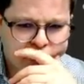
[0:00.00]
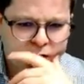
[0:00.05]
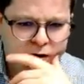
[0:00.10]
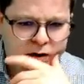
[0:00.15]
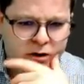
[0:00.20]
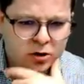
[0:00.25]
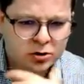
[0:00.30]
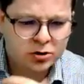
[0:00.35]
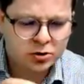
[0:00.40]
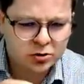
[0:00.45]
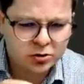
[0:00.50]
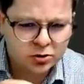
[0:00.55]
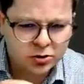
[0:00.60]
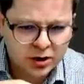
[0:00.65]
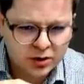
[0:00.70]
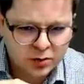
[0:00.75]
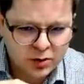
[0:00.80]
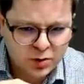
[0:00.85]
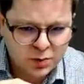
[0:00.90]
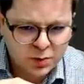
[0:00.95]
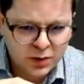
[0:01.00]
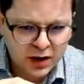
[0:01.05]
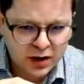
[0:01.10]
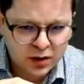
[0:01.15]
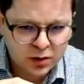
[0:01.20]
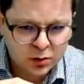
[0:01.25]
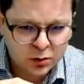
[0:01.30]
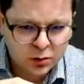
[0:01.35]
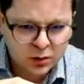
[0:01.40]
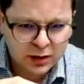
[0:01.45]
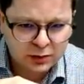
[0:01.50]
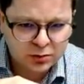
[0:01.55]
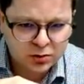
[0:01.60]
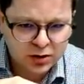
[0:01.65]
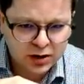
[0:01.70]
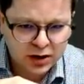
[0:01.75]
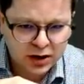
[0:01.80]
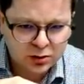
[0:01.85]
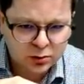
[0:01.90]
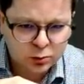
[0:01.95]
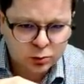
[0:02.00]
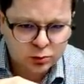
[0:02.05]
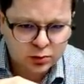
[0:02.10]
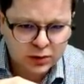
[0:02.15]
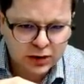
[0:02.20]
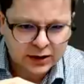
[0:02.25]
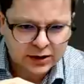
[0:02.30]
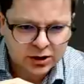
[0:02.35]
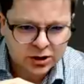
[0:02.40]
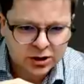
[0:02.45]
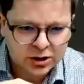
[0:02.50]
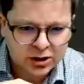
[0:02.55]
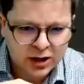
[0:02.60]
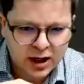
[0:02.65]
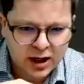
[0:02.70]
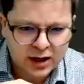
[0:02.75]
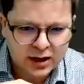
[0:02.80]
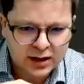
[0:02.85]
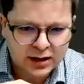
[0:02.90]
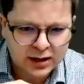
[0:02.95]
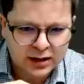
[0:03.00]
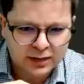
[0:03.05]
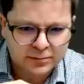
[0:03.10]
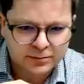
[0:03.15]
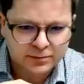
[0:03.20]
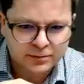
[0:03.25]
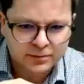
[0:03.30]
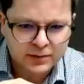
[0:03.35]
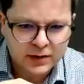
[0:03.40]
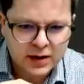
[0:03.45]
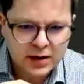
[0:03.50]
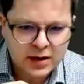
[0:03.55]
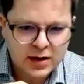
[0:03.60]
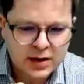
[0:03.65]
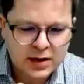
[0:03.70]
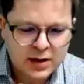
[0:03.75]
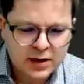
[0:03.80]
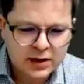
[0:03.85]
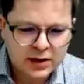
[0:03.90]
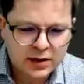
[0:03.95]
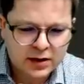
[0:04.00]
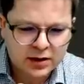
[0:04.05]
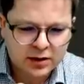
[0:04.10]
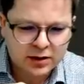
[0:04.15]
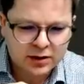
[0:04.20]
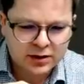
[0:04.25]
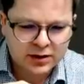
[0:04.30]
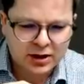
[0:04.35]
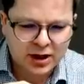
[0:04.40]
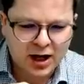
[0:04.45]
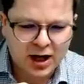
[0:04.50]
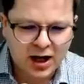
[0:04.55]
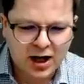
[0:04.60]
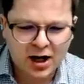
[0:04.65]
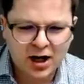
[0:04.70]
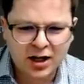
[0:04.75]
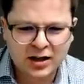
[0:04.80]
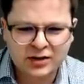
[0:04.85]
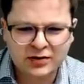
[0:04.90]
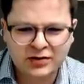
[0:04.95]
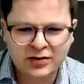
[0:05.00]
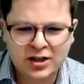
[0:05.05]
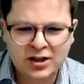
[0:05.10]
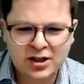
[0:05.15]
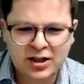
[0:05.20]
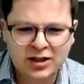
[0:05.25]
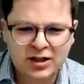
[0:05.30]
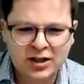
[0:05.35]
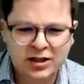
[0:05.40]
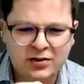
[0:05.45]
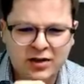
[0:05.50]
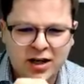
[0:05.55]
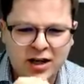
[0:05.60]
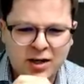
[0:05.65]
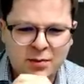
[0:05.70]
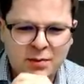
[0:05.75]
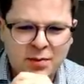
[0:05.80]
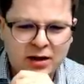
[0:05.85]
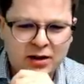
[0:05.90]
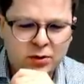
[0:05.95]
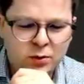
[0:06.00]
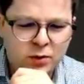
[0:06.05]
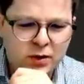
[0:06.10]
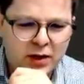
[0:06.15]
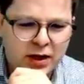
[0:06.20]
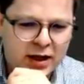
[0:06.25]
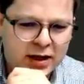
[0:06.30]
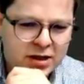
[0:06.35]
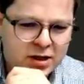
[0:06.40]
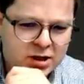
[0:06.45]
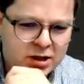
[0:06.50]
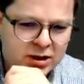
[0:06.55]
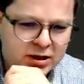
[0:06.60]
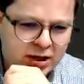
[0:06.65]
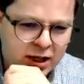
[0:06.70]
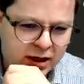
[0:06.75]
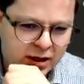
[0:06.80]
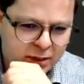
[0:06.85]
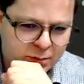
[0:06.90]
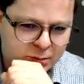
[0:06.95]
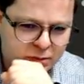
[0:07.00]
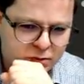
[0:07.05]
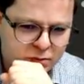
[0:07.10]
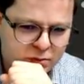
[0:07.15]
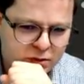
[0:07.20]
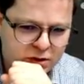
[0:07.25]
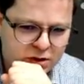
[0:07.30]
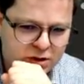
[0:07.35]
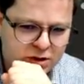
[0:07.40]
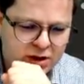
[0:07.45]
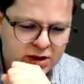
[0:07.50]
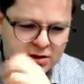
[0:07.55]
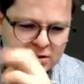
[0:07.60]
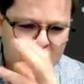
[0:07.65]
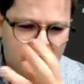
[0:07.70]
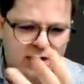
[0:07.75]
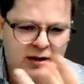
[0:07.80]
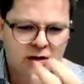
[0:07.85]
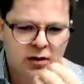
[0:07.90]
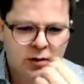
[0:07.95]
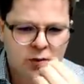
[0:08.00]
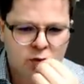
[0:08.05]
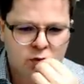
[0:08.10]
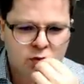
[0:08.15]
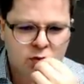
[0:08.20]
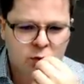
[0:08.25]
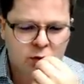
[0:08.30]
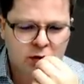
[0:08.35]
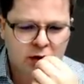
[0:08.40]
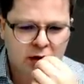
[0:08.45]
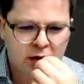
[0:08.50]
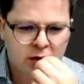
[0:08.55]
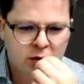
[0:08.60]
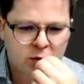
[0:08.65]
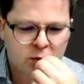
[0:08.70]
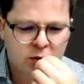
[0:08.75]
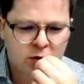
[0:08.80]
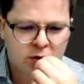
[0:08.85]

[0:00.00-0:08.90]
Chodzi o to, że jak on zbije królem, to ja tutaj z szachem. Tak, wieża D2, ale piękny ruch. Ale jeszcze takie posunięcie jest, no ale tak już tutaj król